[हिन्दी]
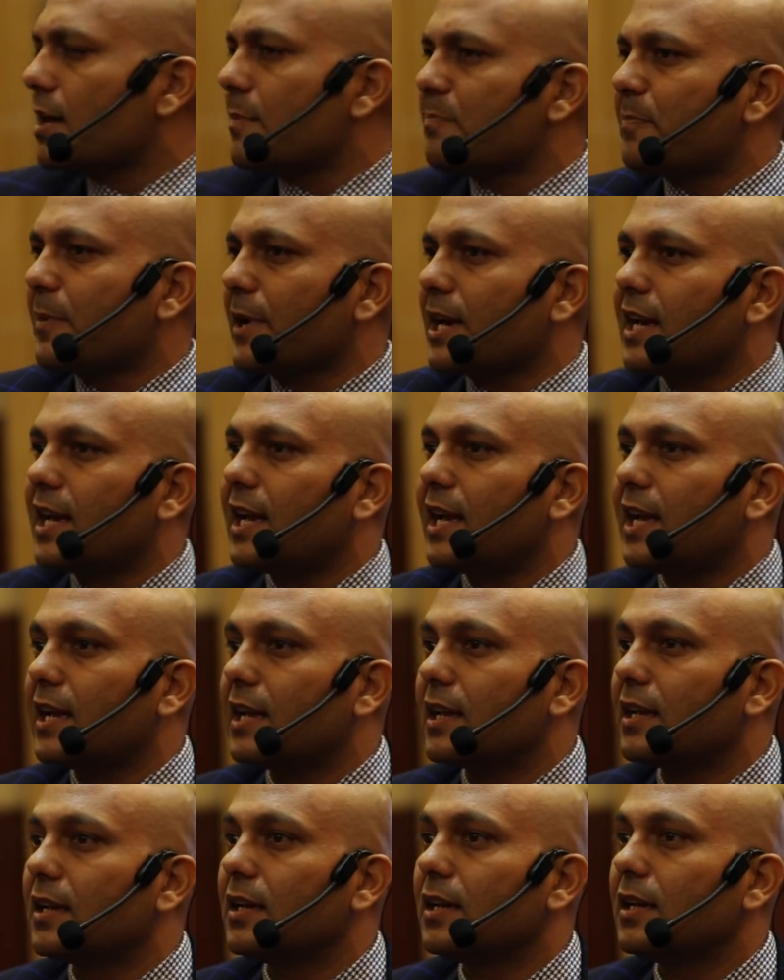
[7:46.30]
कंपन हैं
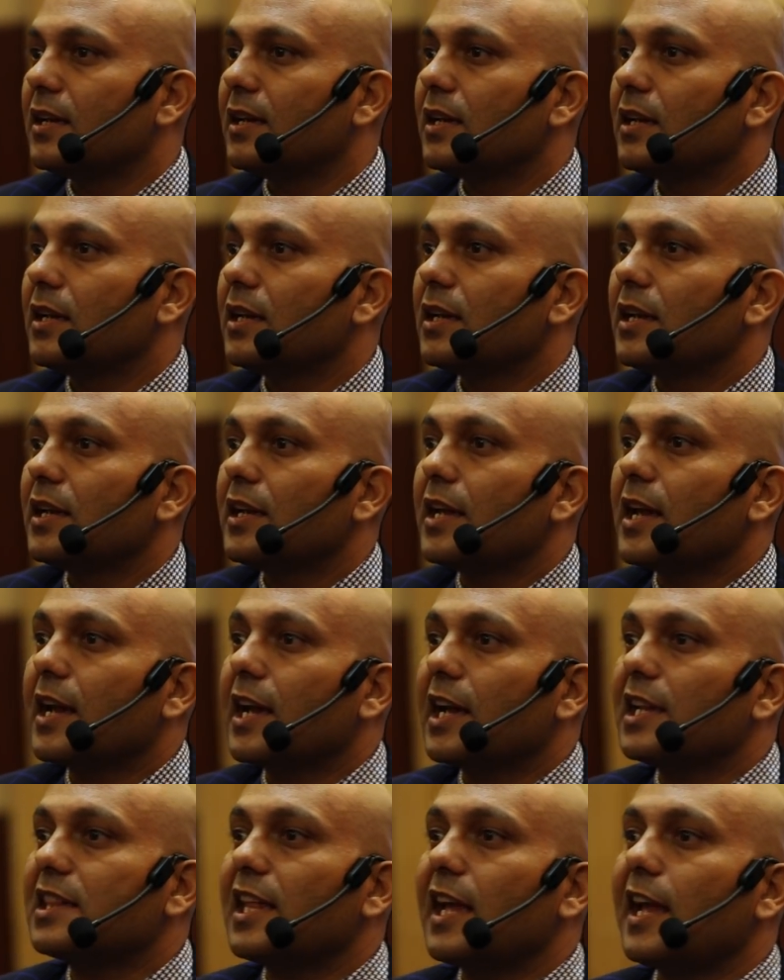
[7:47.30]
ये
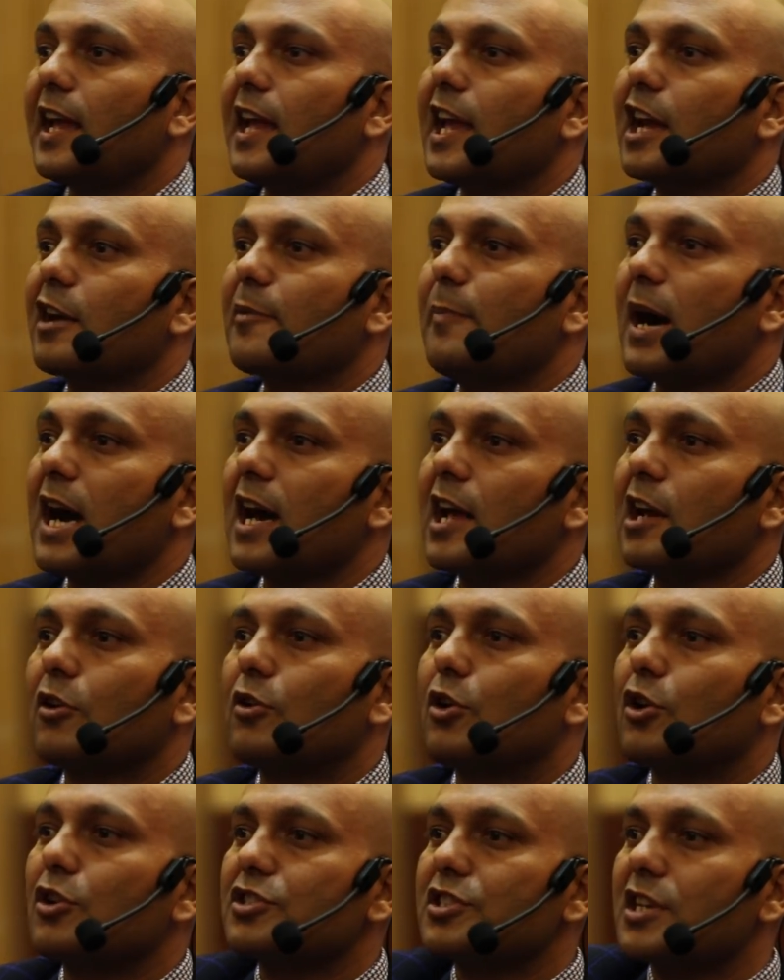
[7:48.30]
कहते हैं एक बार
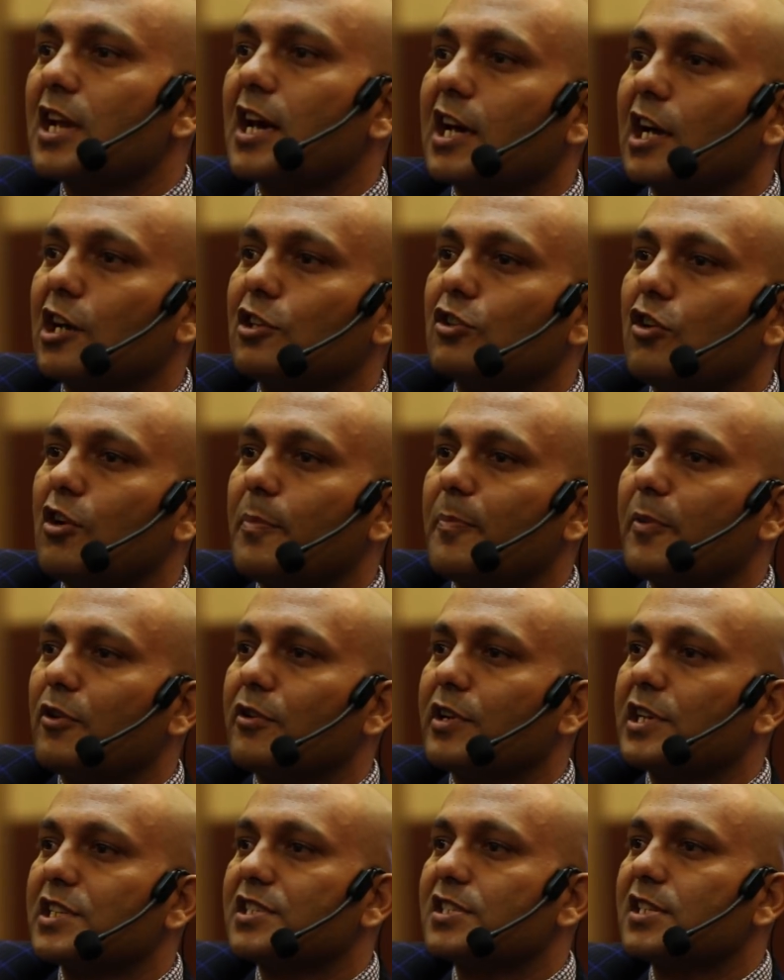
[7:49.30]
घोषणा कर दो
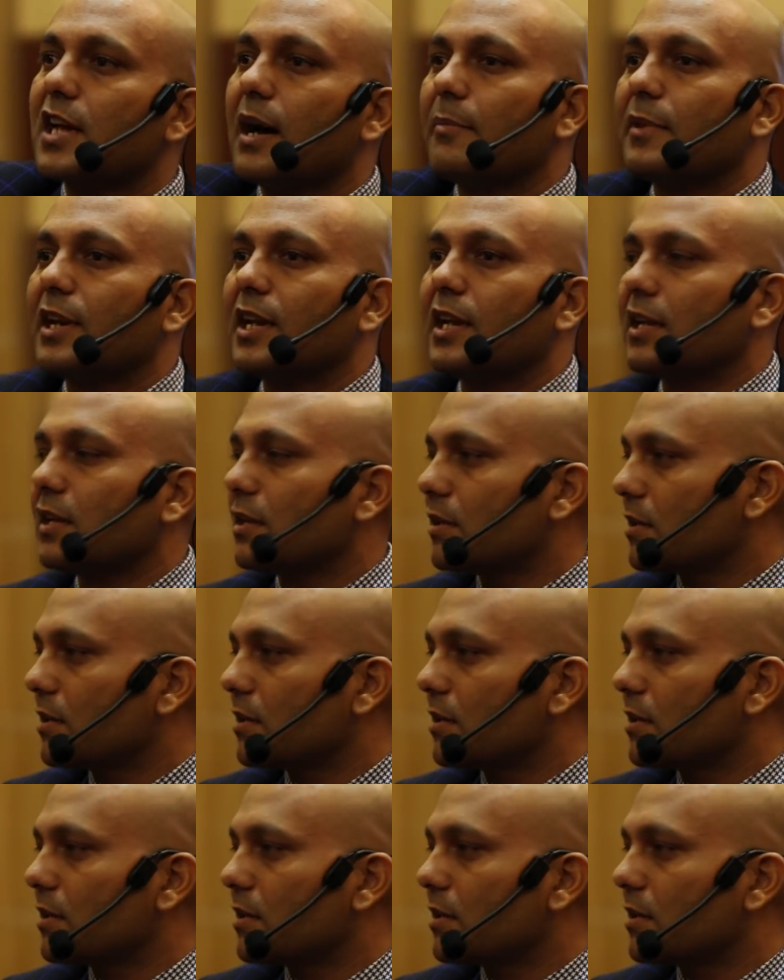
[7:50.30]
अपनों के सामने